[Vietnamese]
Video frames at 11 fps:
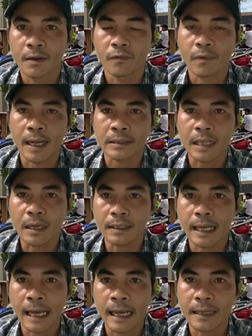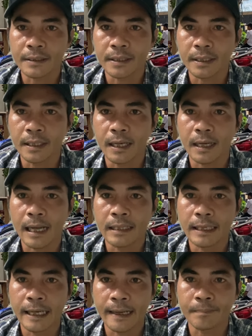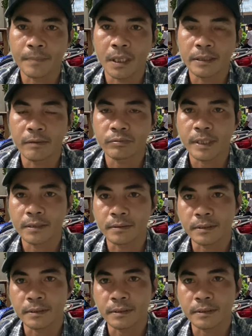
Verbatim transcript: và tất cả những à, anh em ở trong